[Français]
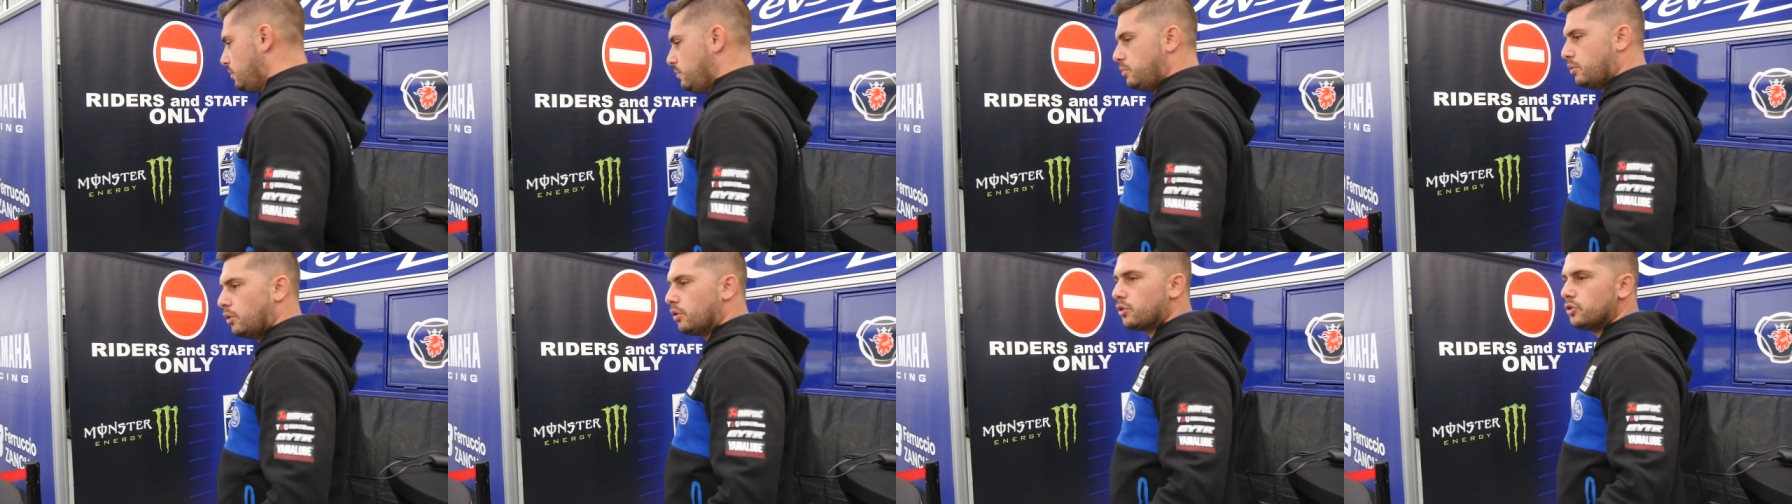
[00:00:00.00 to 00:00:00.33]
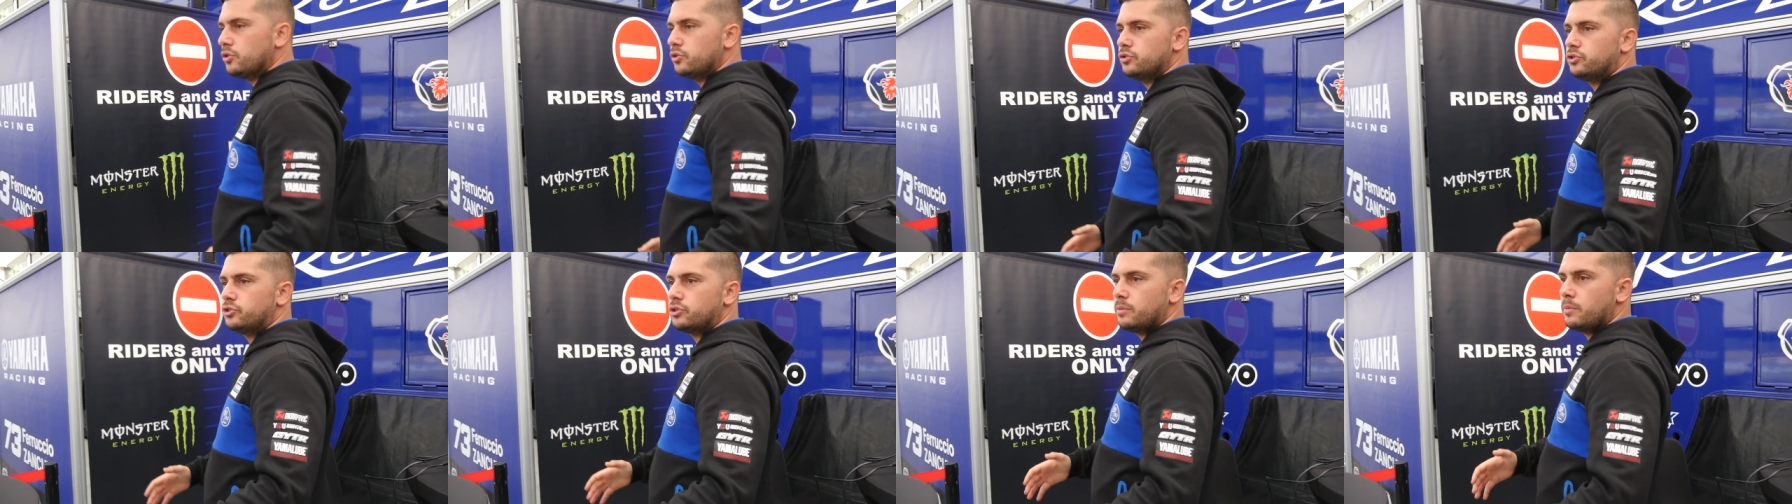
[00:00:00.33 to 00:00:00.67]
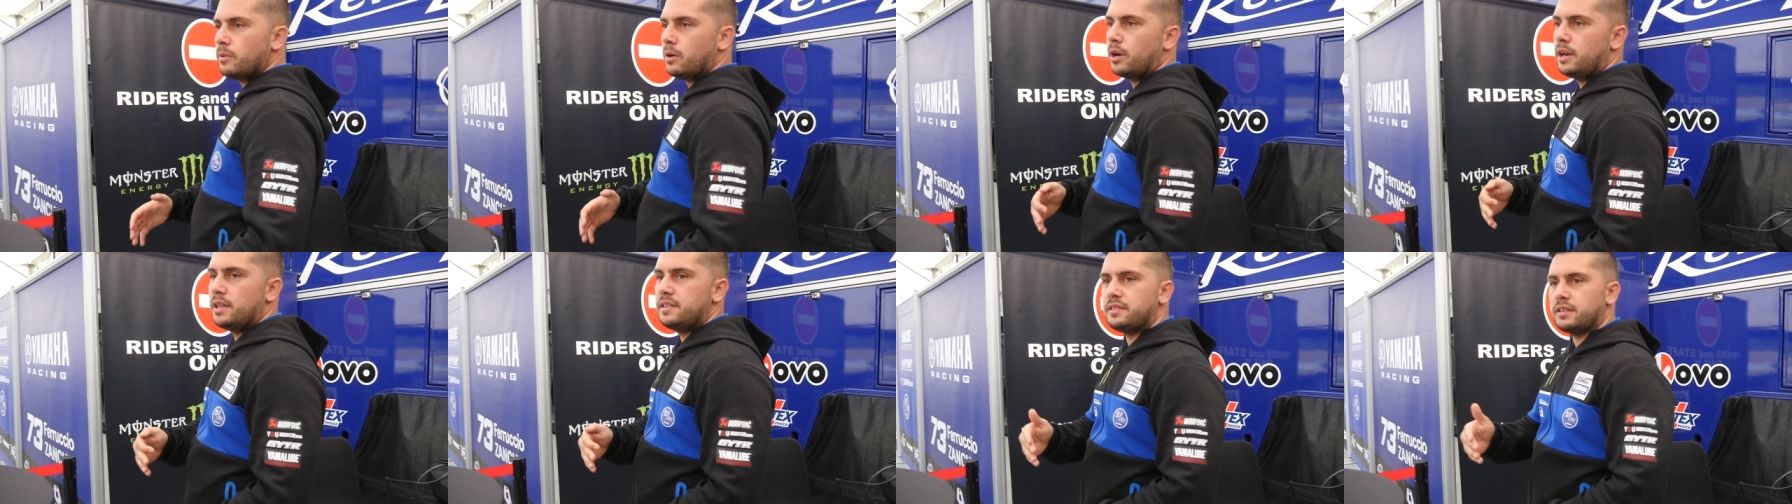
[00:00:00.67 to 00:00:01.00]
pour que
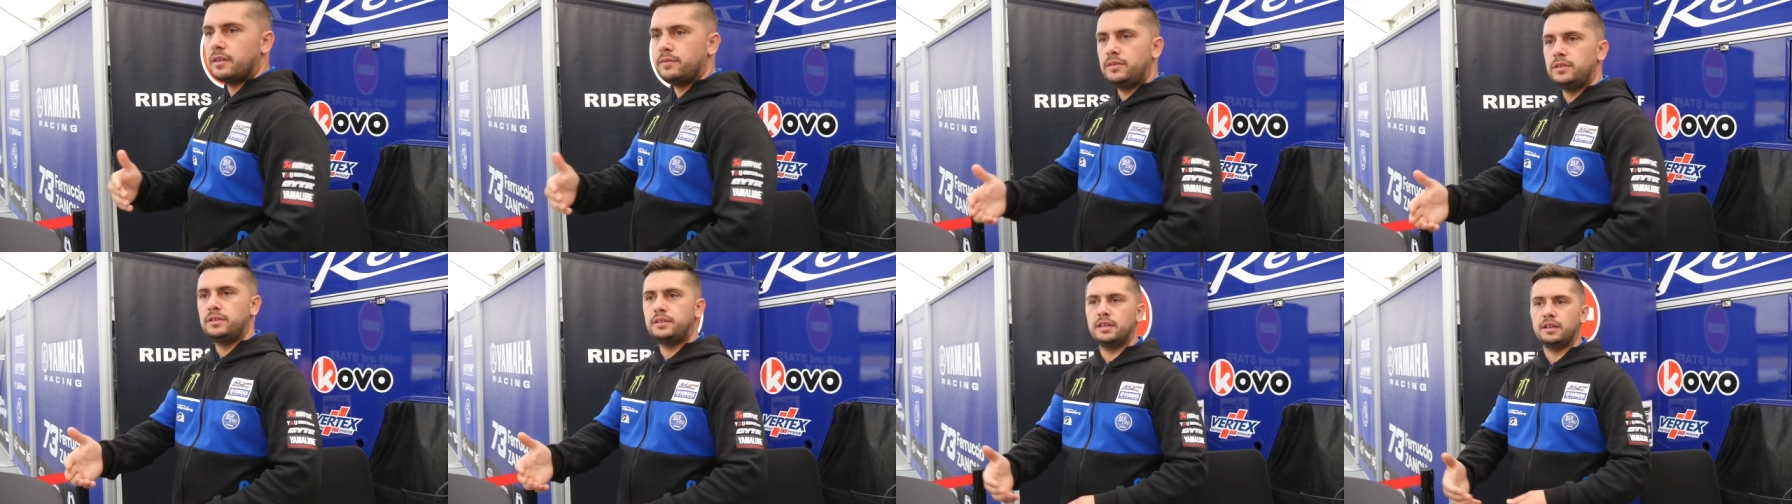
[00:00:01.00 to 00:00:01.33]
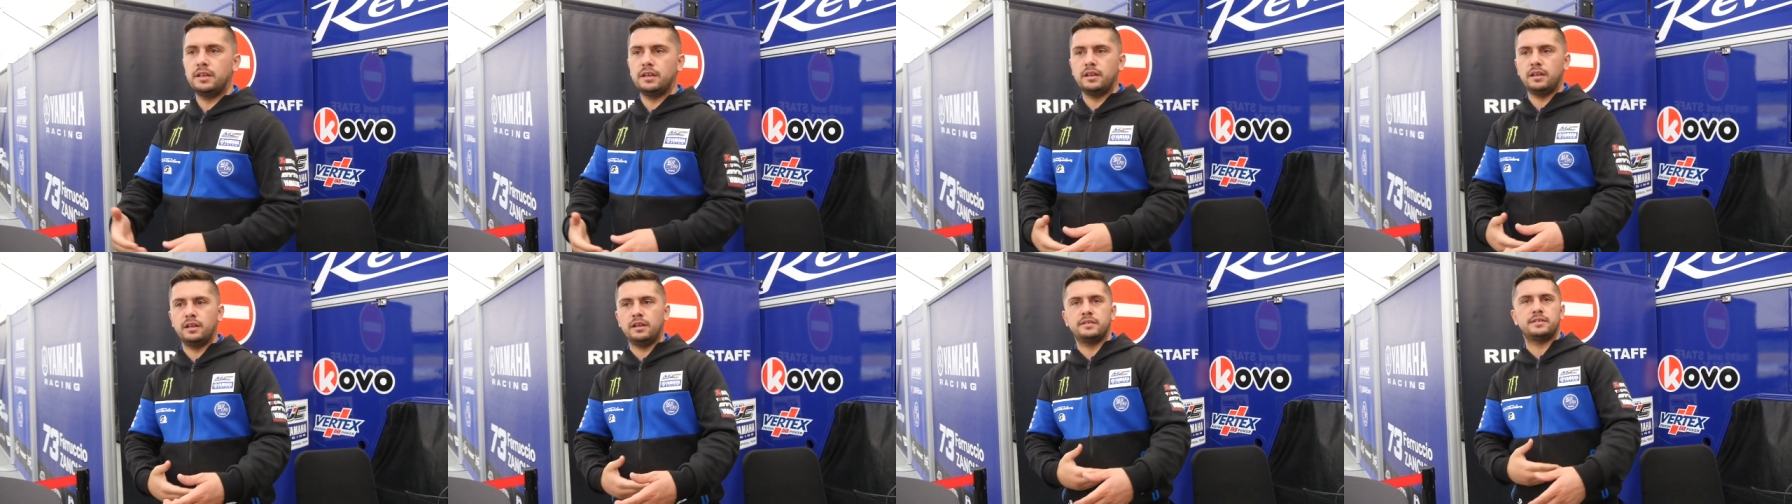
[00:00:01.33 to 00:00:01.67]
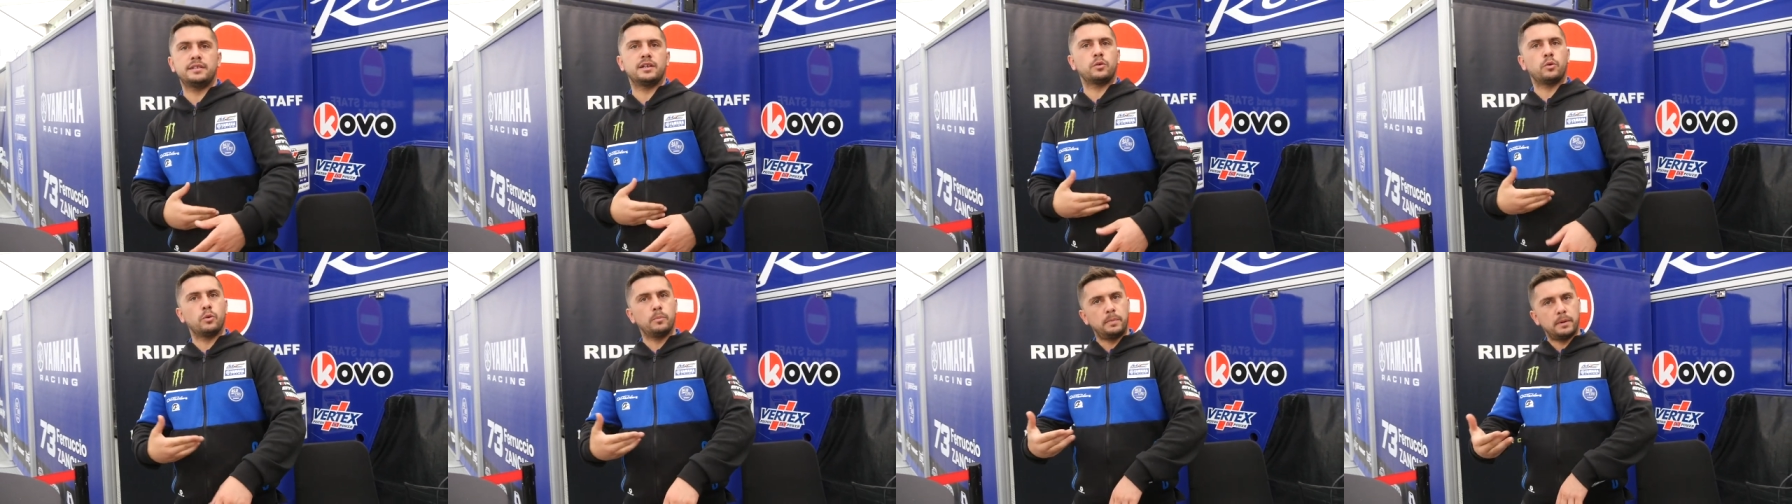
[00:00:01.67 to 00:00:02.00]
justement les invités, les
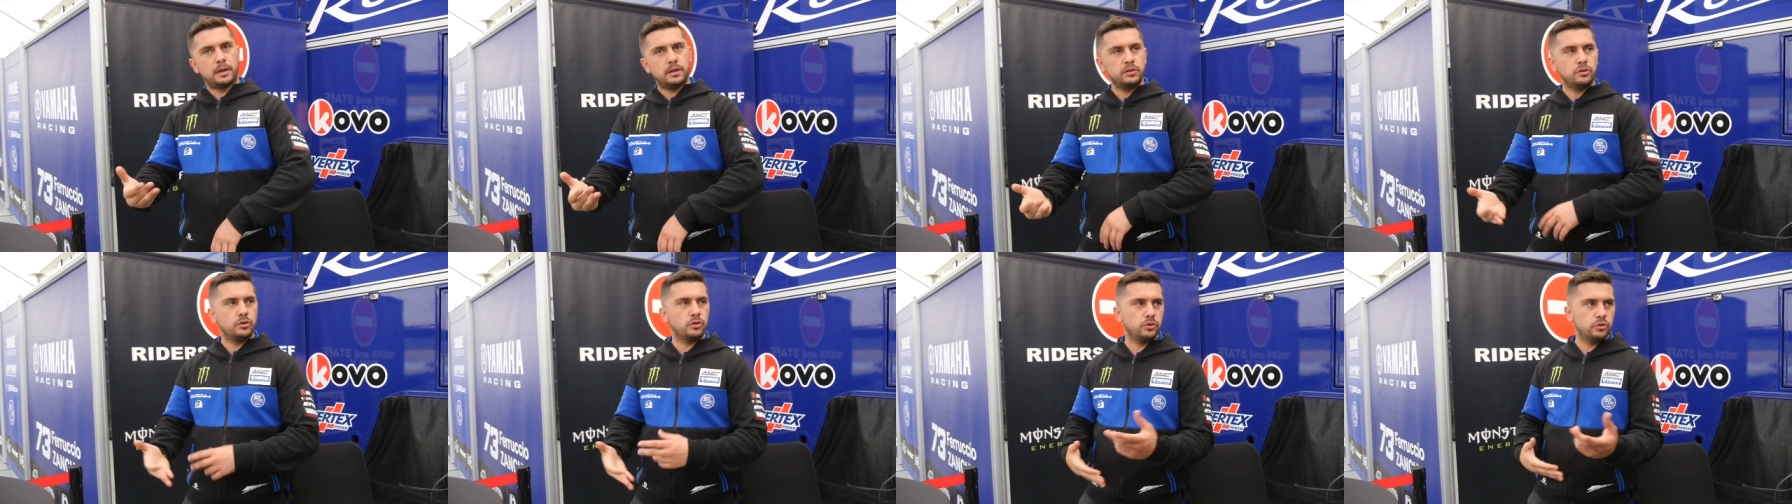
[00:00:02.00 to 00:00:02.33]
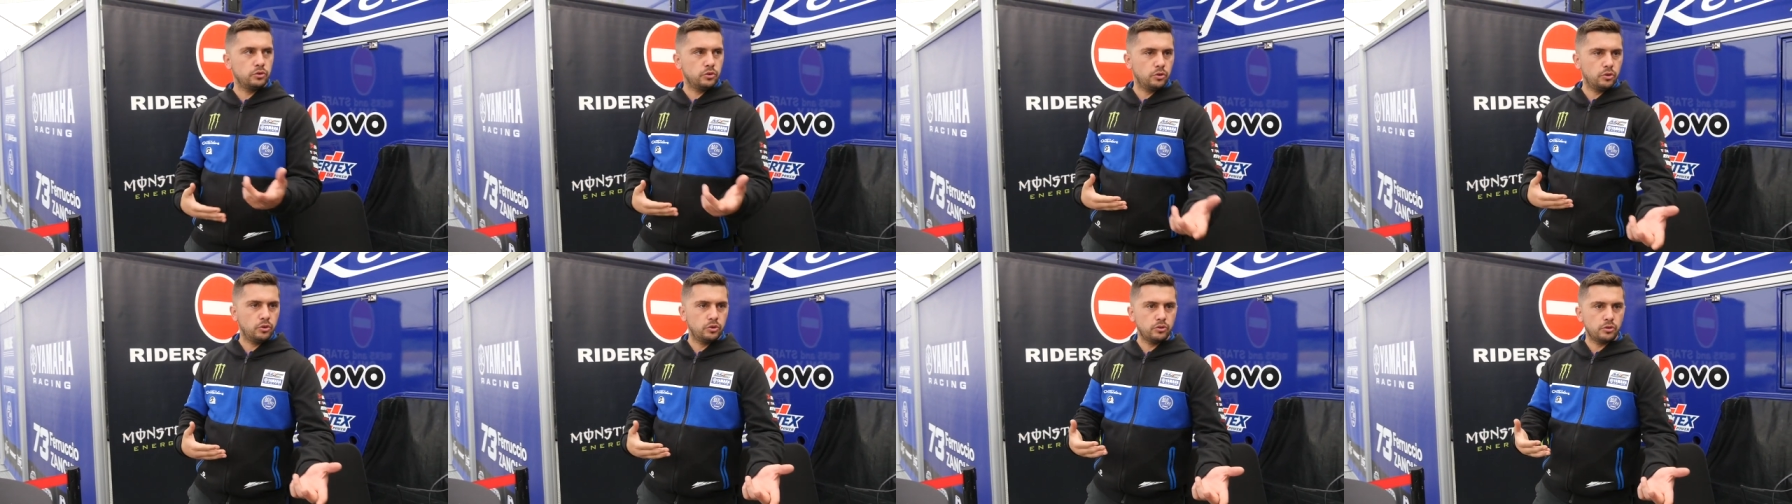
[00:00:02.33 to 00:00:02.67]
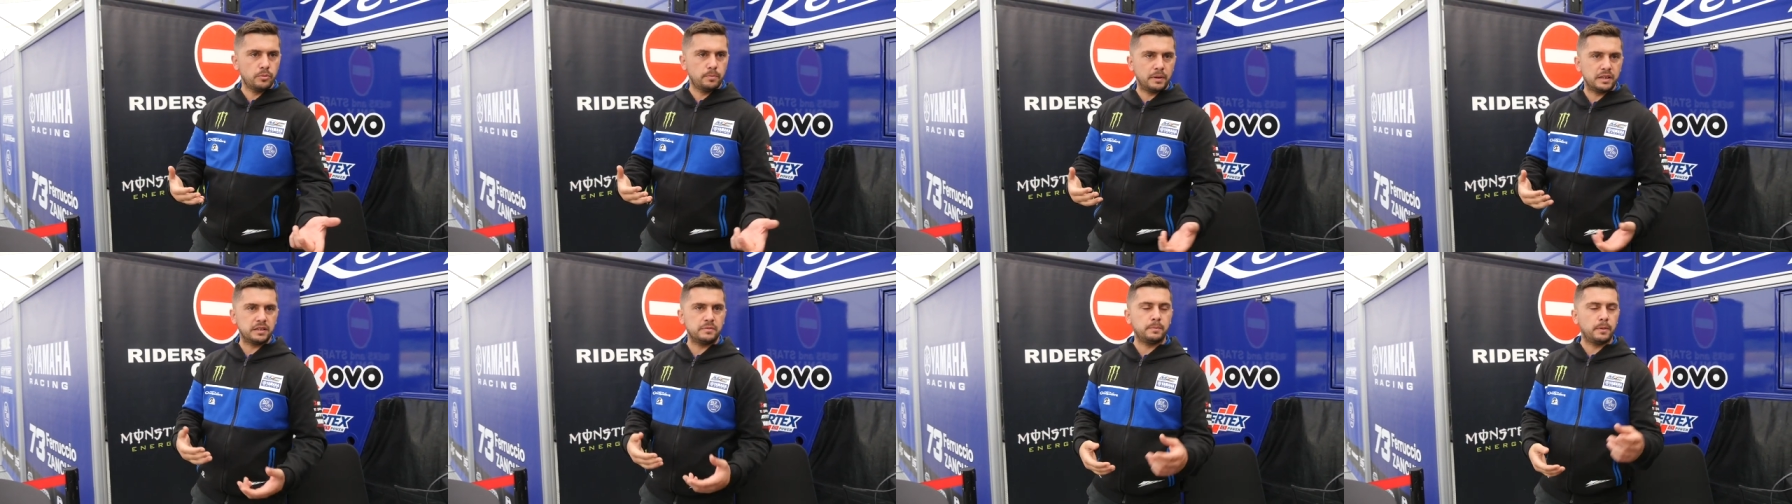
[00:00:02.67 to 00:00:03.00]
accompagnants ne,
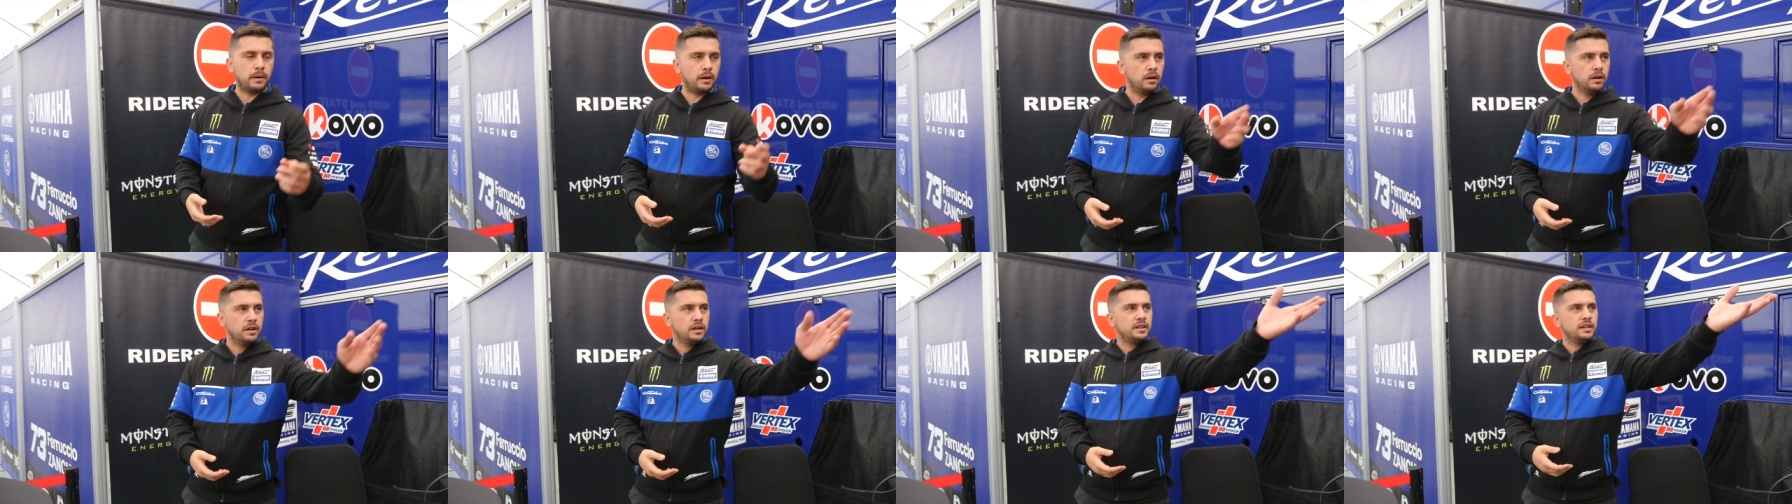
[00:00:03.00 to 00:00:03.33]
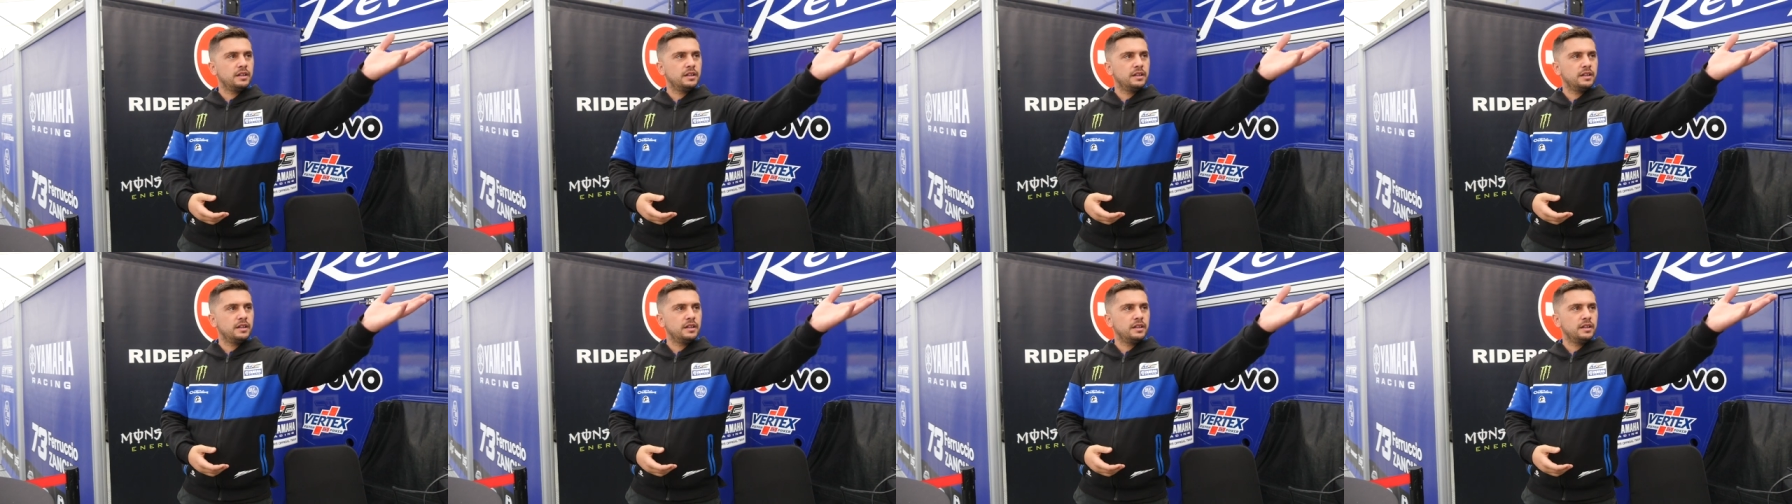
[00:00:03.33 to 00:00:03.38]
passent pas.